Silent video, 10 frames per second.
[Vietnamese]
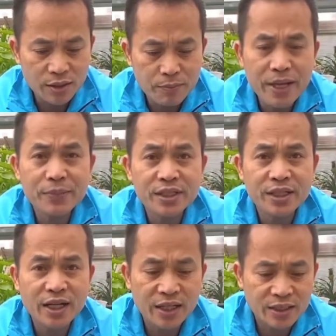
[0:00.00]
bếp như thế
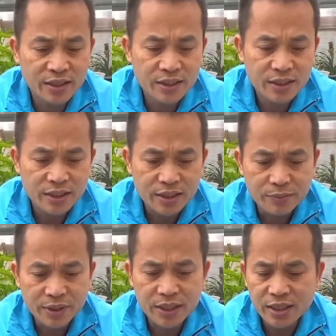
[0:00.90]
này
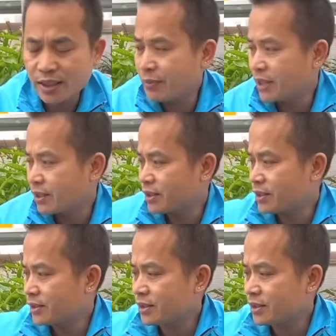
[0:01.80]
mình mình